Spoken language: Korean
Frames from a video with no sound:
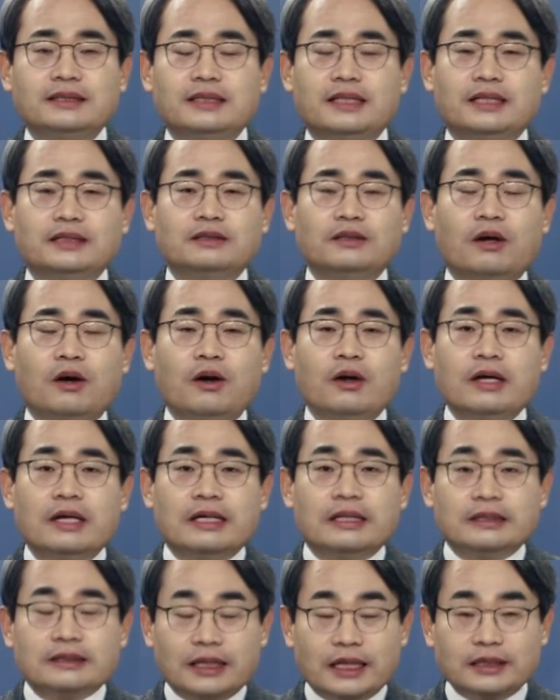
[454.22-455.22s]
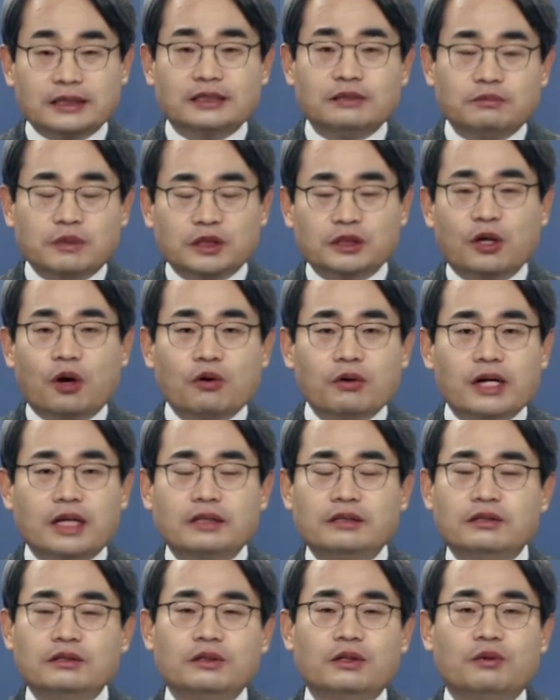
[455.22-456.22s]
해서 사실 뭐 서울
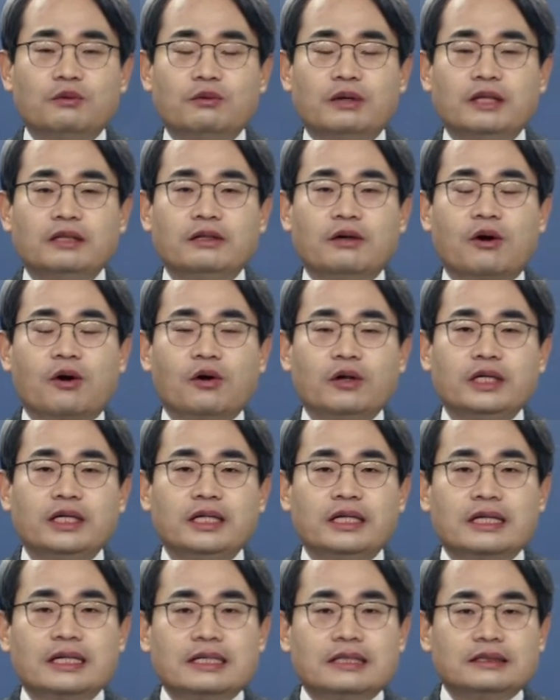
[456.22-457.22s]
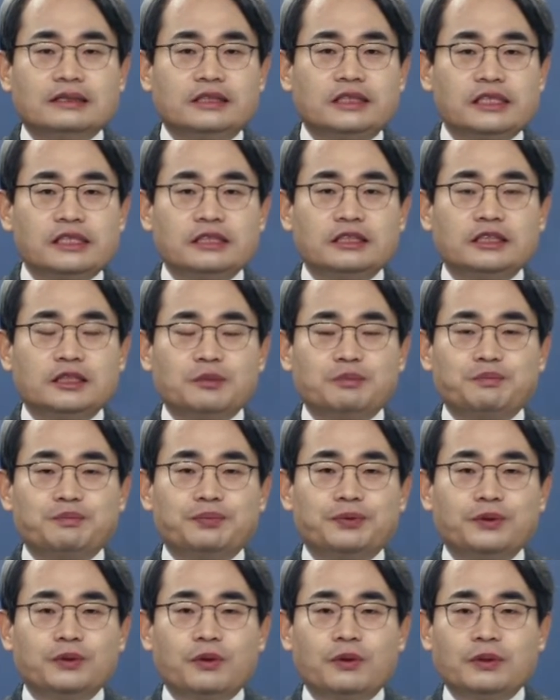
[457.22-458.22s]
같은 경우에는 거의
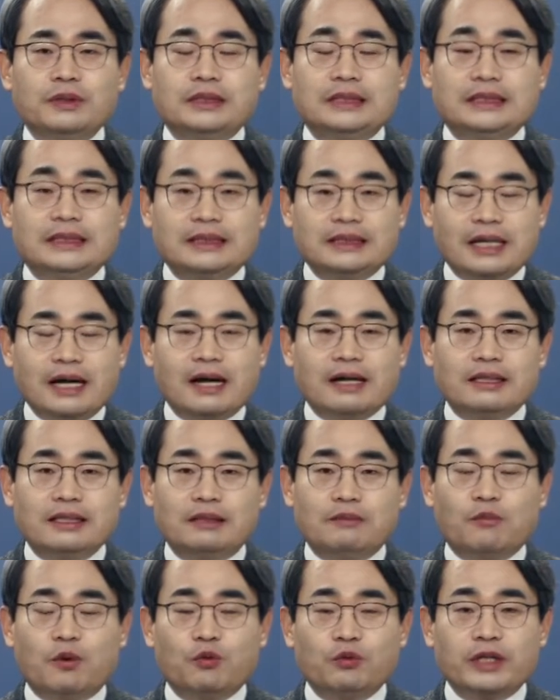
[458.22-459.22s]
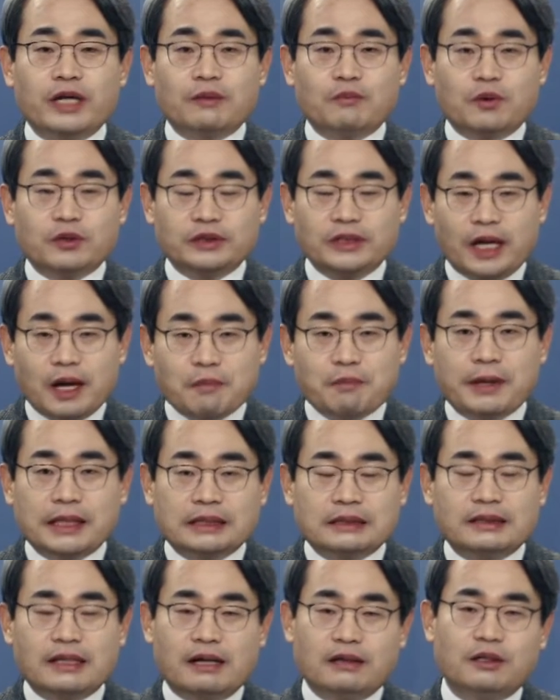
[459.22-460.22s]
70% 이상이 뭐 우리가 뭐 새
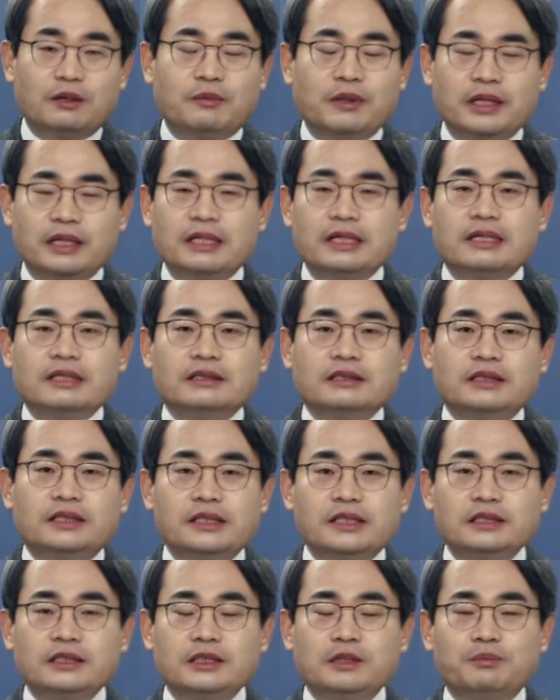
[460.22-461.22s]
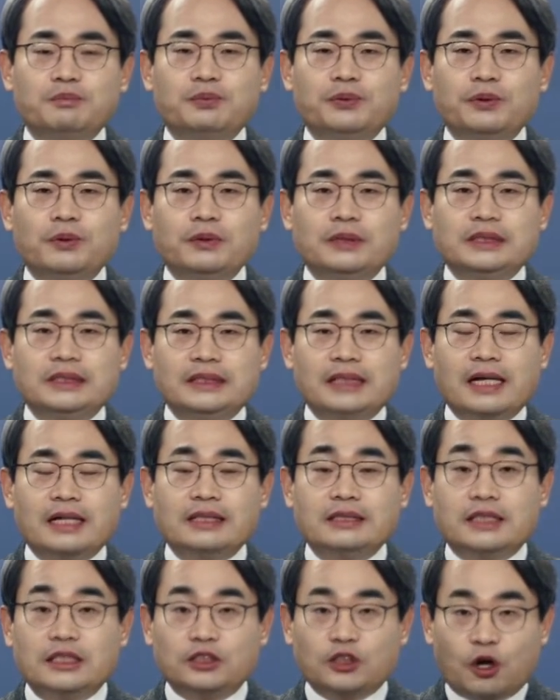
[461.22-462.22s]
아파트다 그러면 70% 이상이
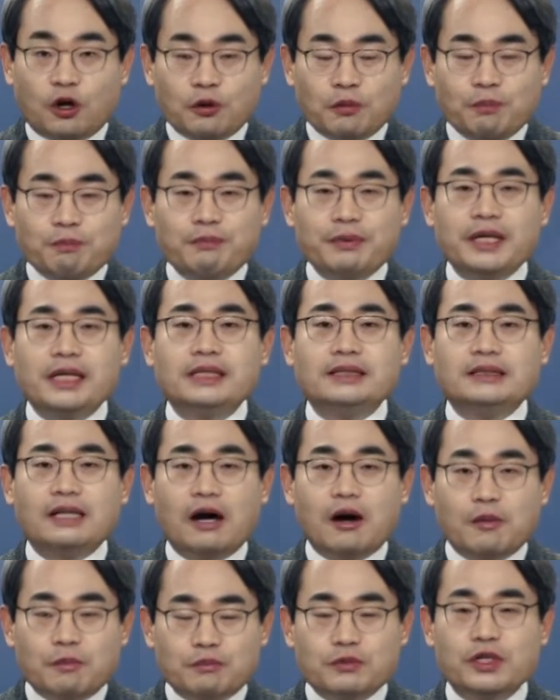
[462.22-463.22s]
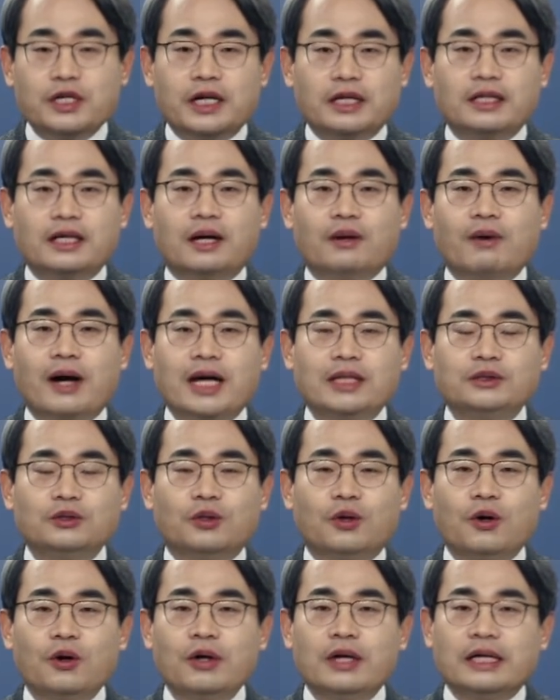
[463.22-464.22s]
이제 정비 사업 물량이라고
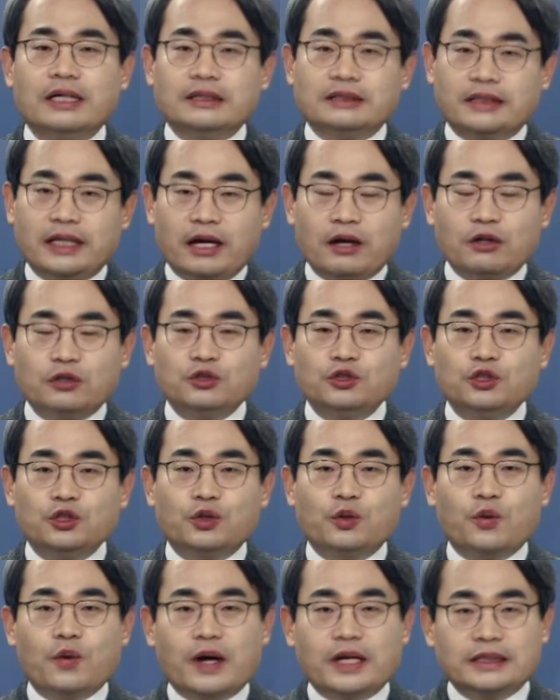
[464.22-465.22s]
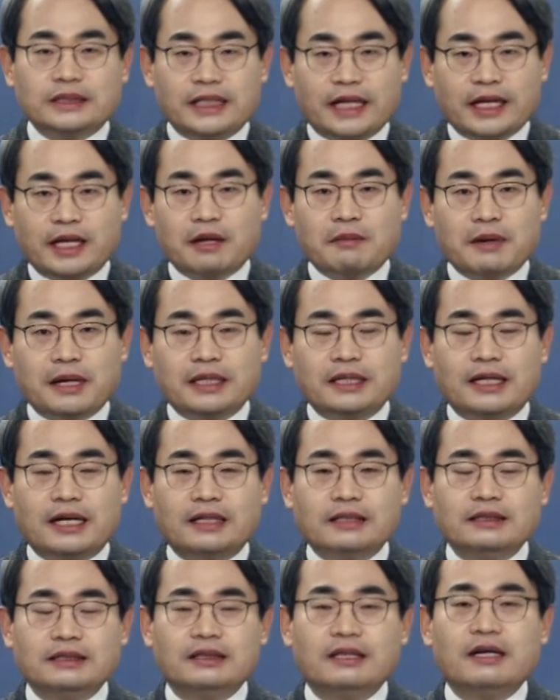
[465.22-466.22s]
하죠. 재건축과
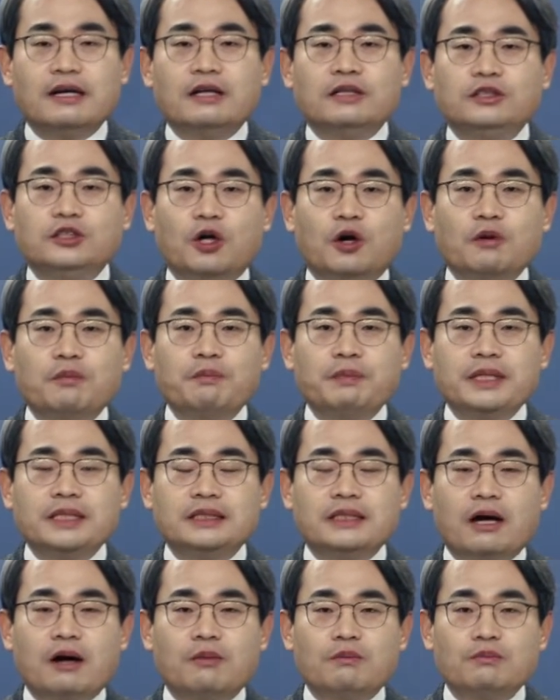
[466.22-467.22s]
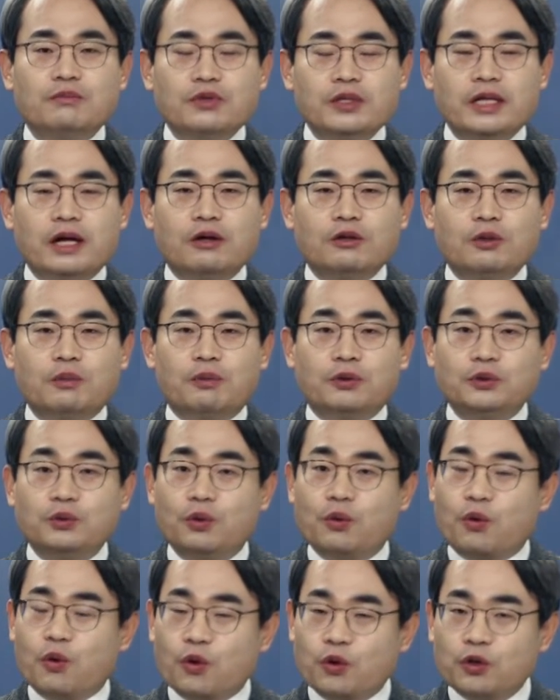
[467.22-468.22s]
재개발이라는 정비 사업 물량으로 보통
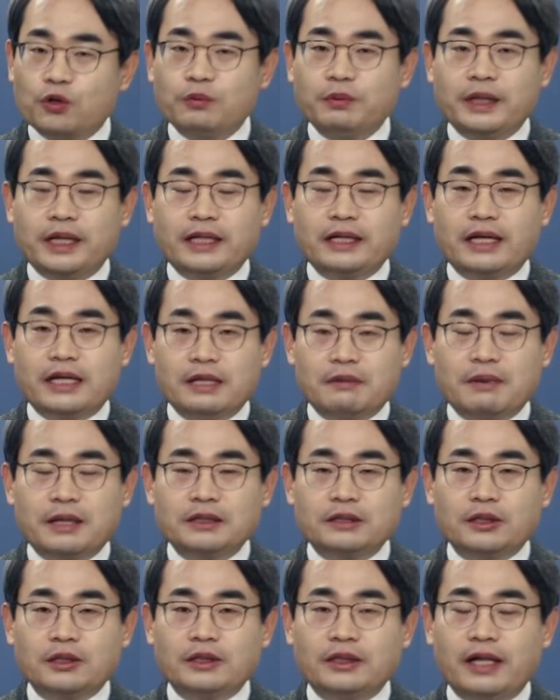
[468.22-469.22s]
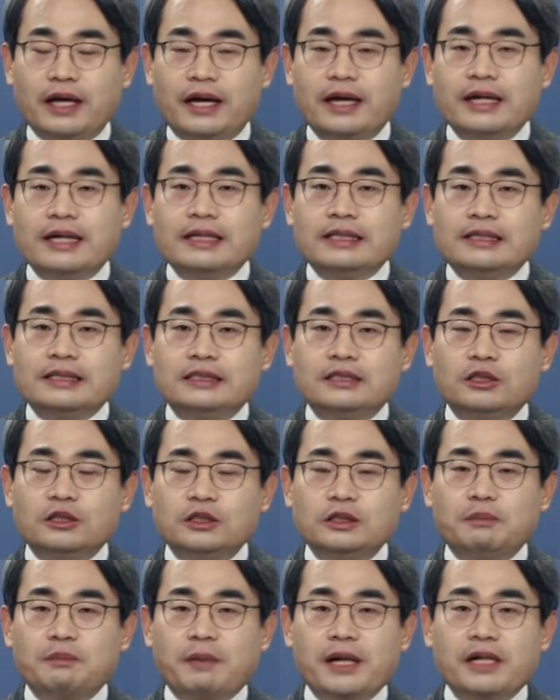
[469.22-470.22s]
공급이 되는 게 일반적인데
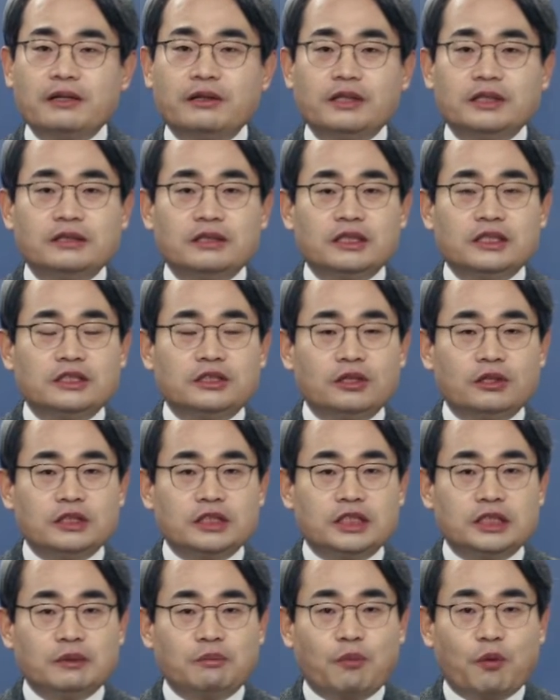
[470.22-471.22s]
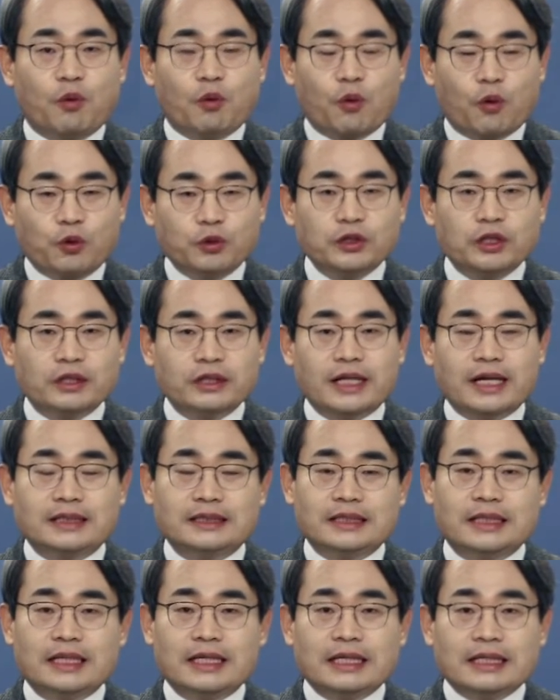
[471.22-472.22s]
2018년에서
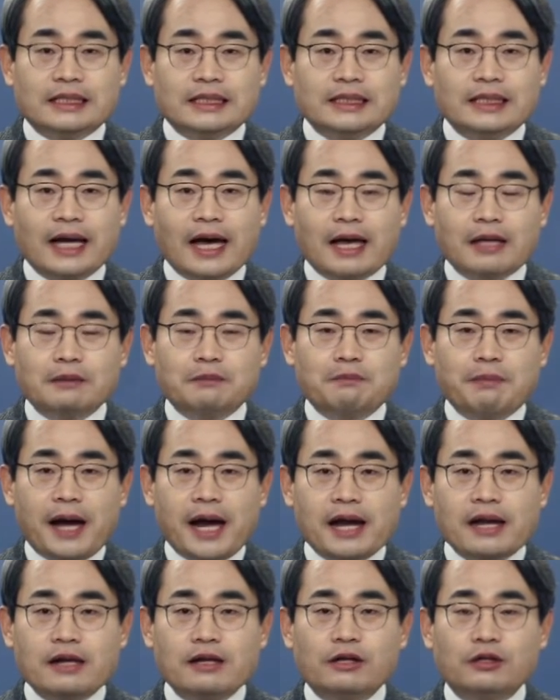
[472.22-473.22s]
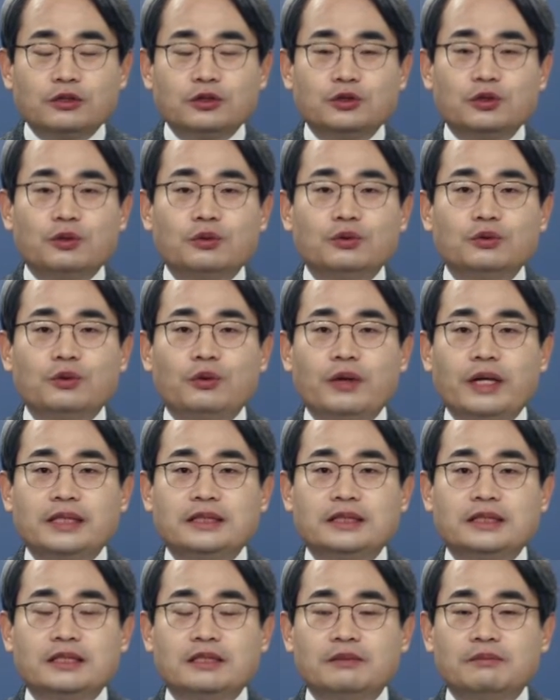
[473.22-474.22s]
2025년까지 이 한 8년 정도에
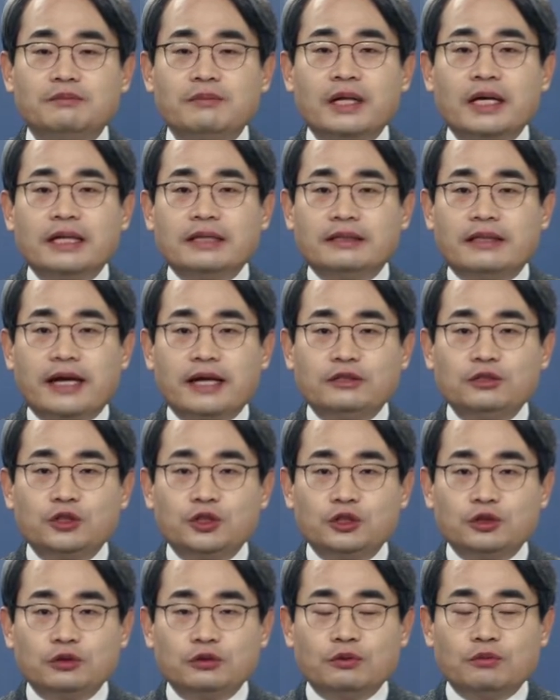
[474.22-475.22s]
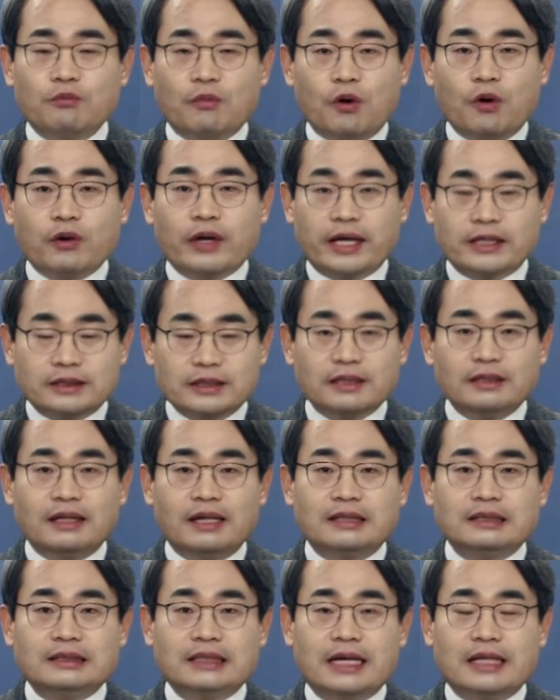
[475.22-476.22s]
지금 대충 뭐
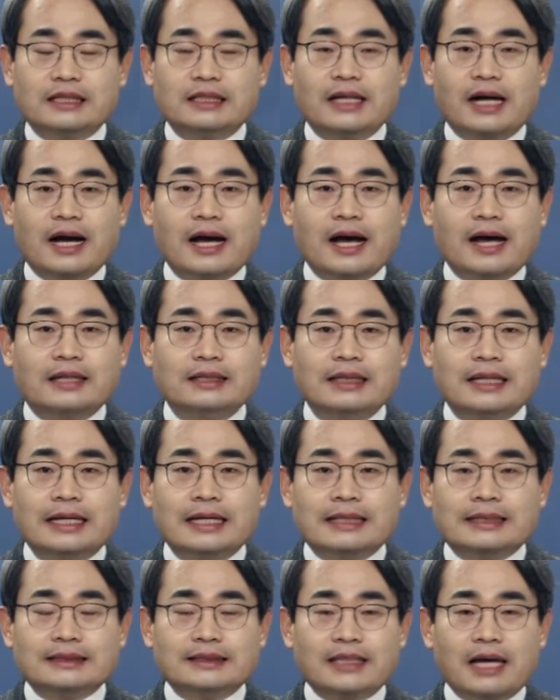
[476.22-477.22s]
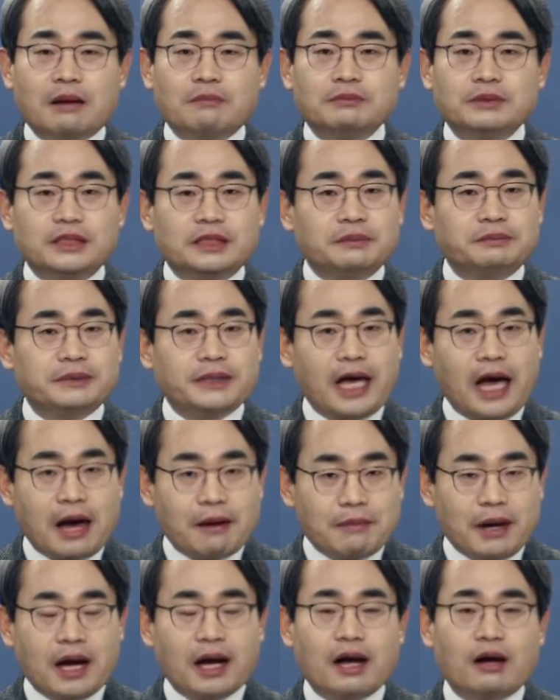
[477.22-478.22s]
계산되는 양이 약 한
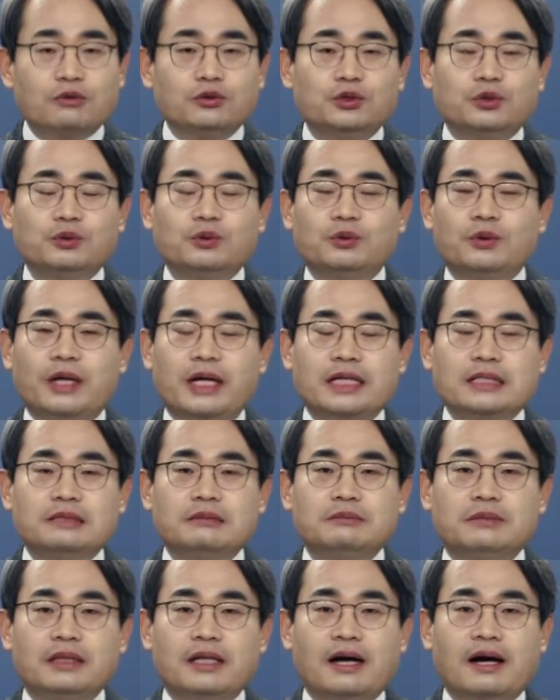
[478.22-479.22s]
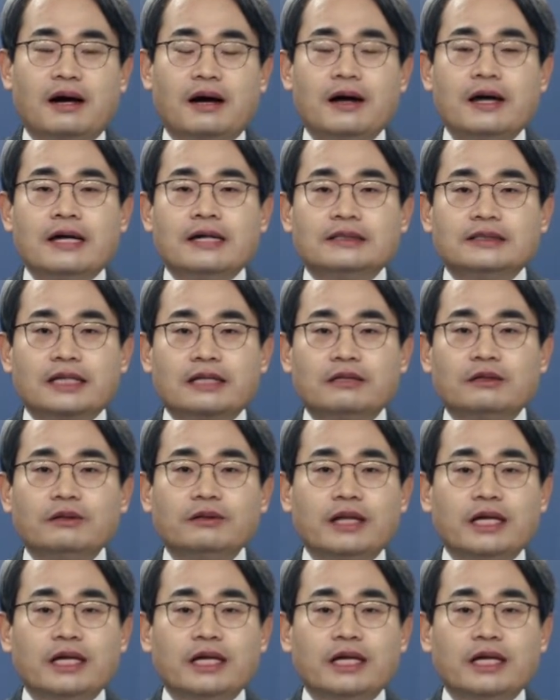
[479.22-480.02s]
34만 가구 정도 되겠습니다. 자, 그런데